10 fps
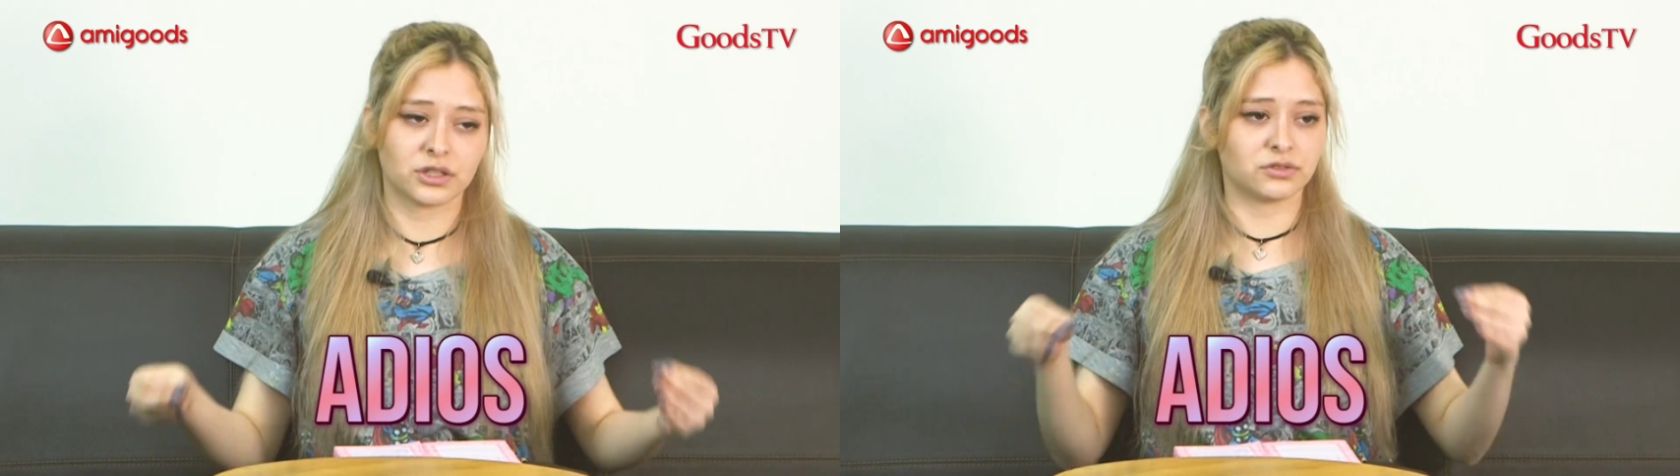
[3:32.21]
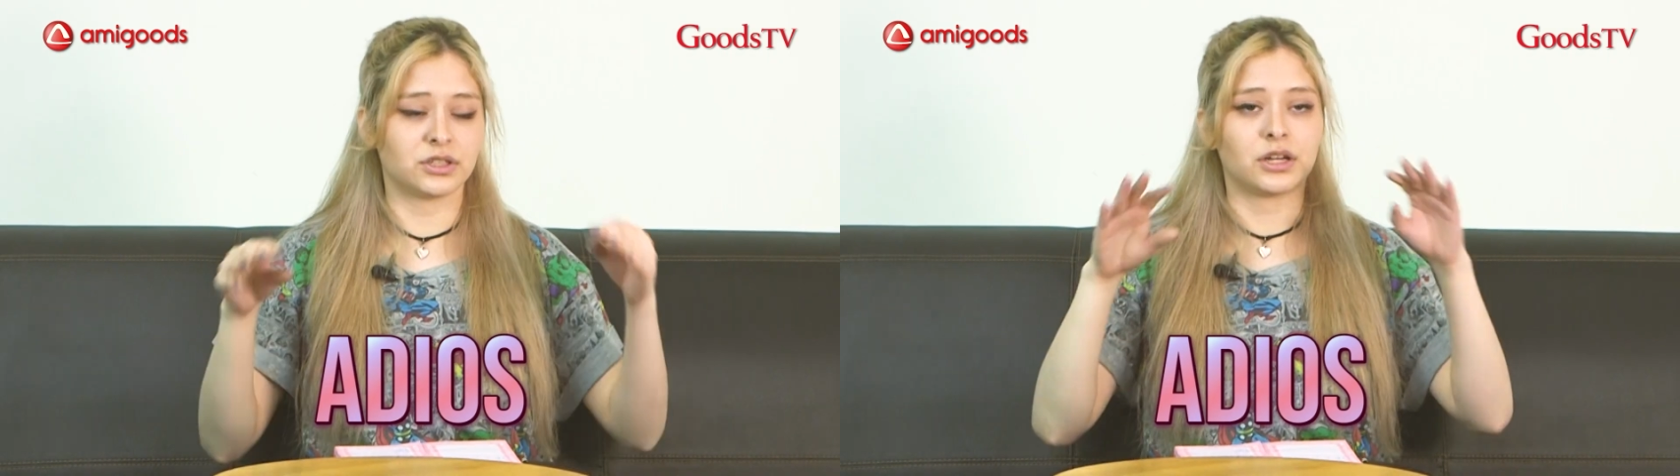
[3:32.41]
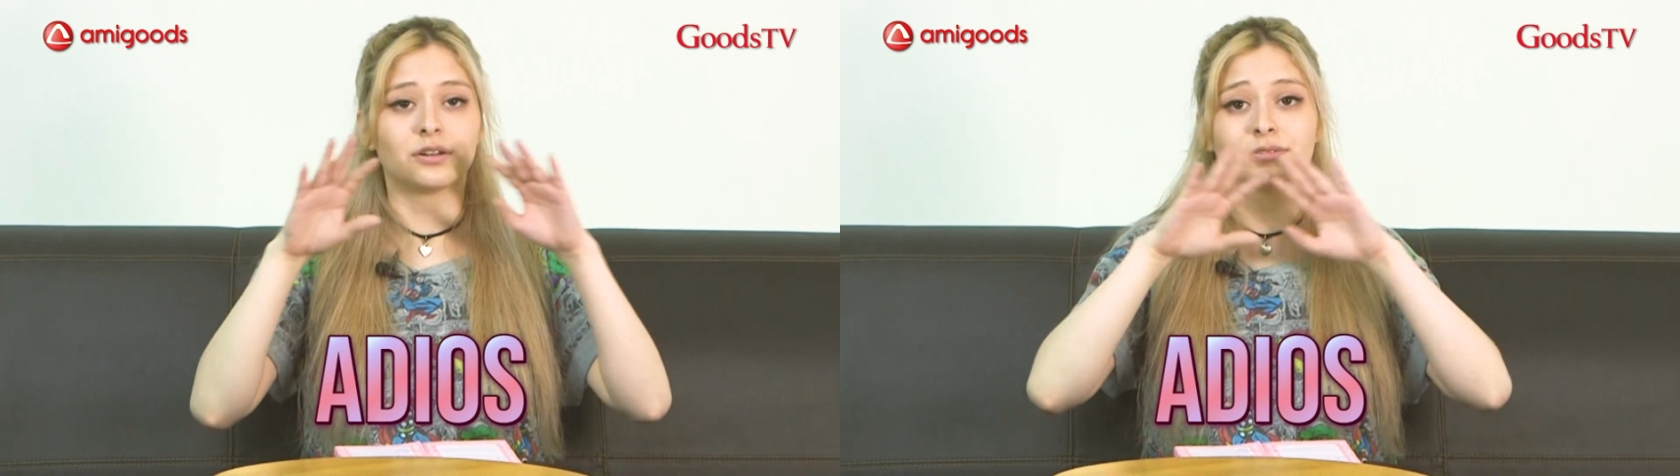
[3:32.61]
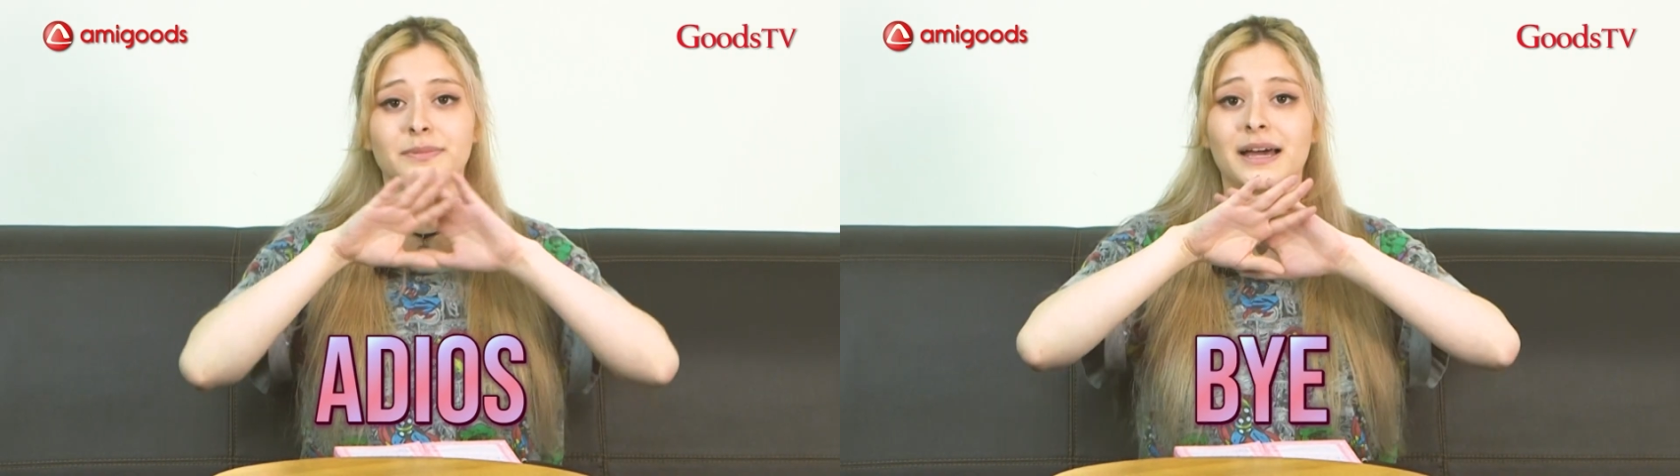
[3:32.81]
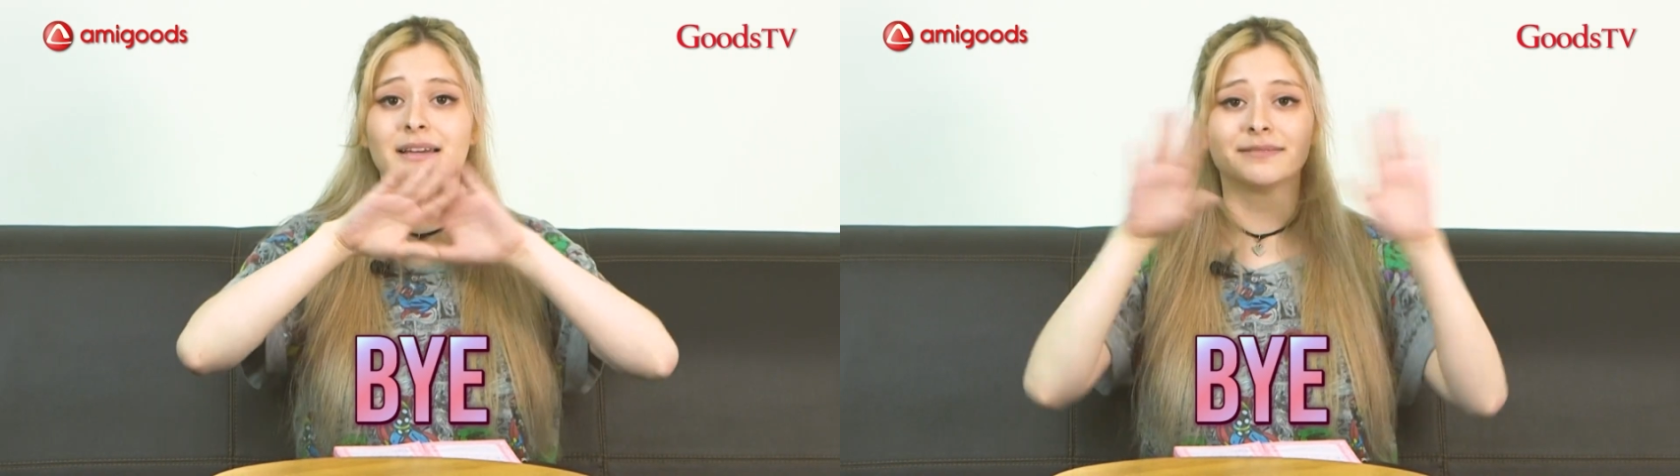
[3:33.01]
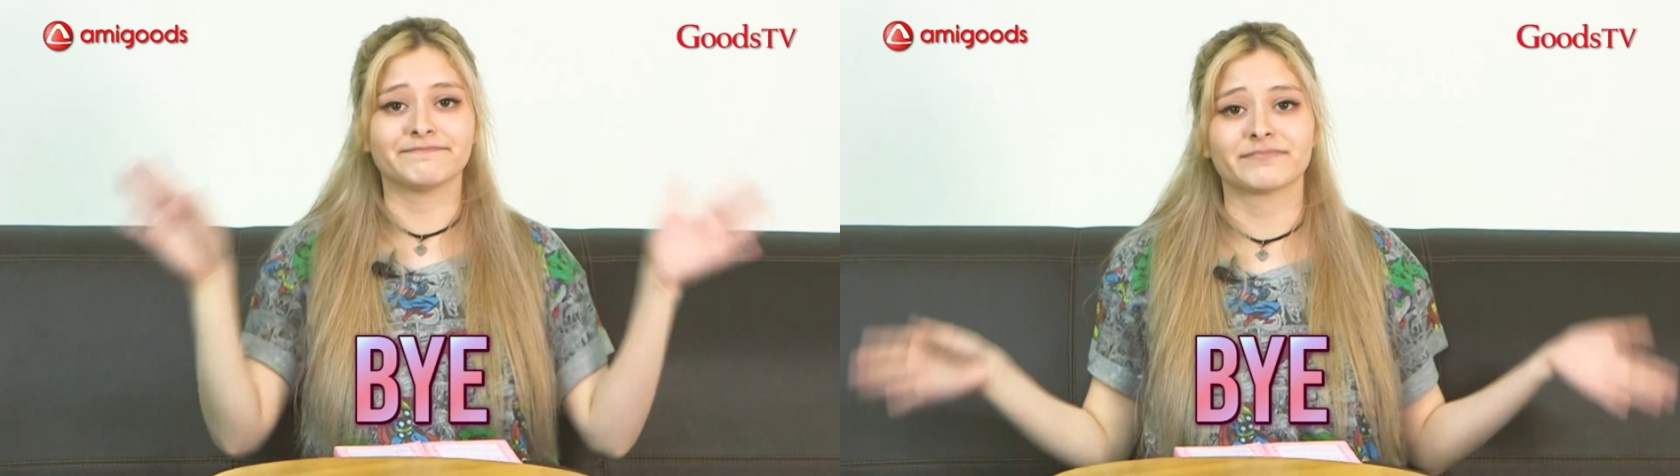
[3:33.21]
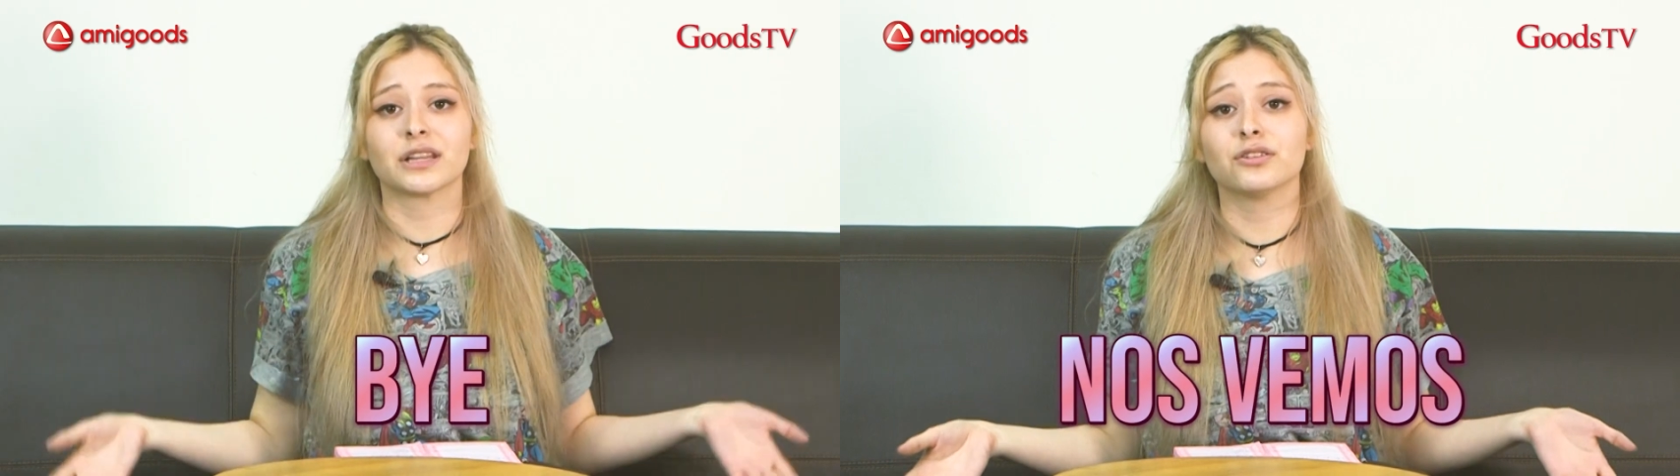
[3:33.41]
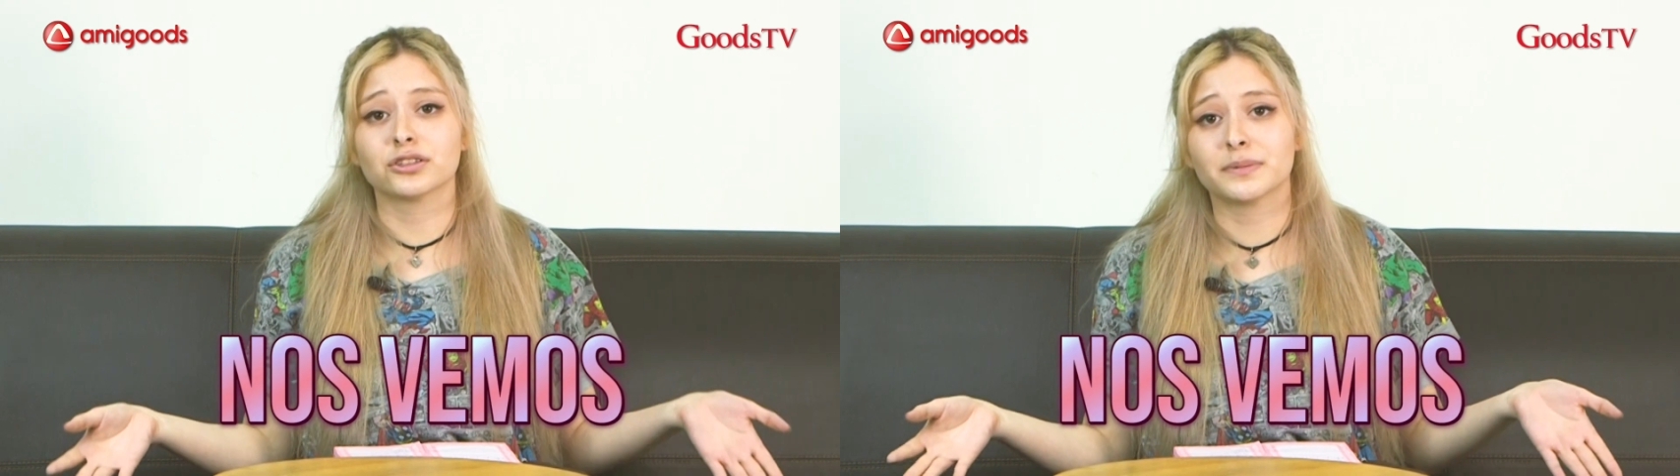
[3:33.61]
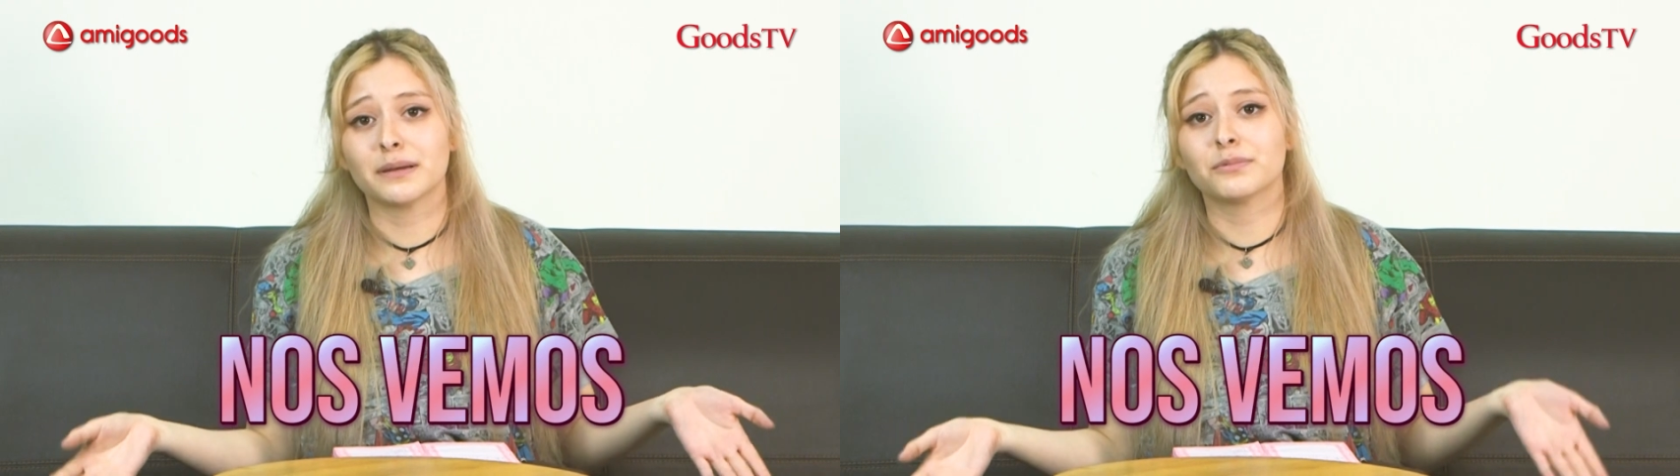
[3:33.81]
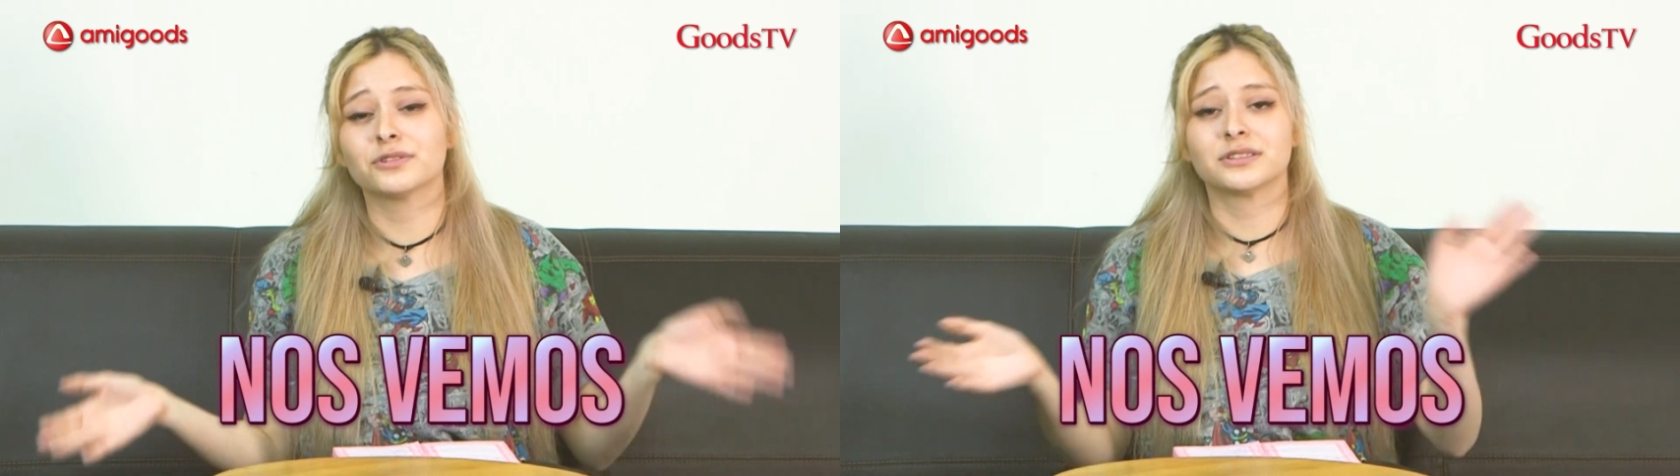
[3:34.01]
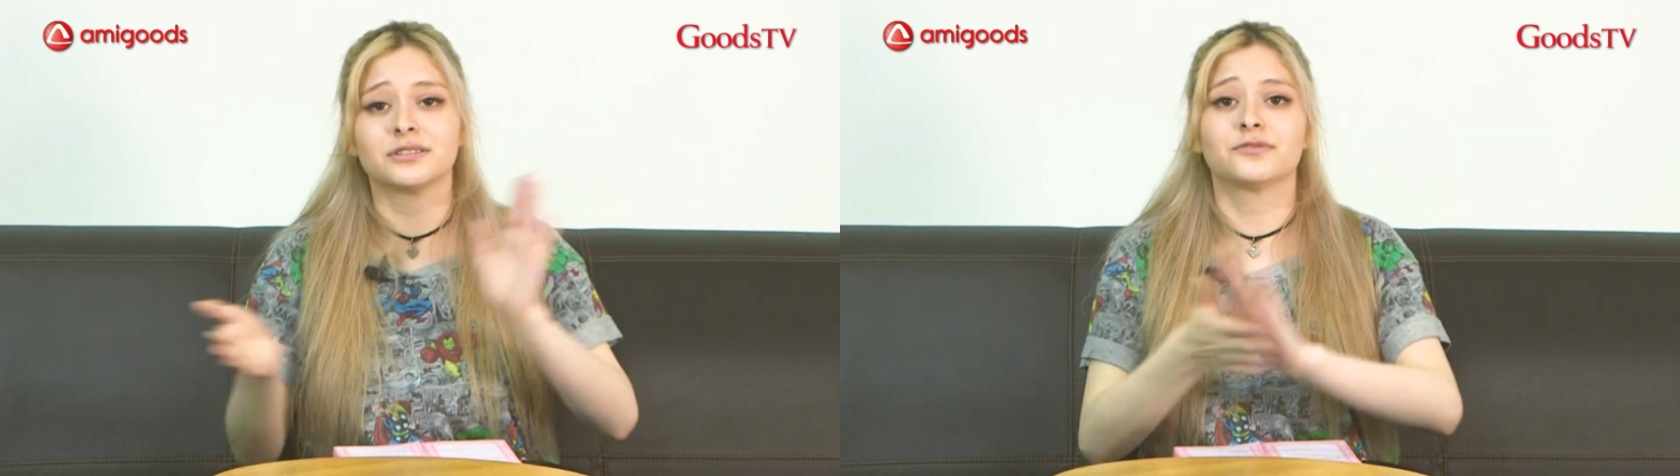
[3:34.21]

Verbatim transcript: que nos dijeron bye, nos vemos,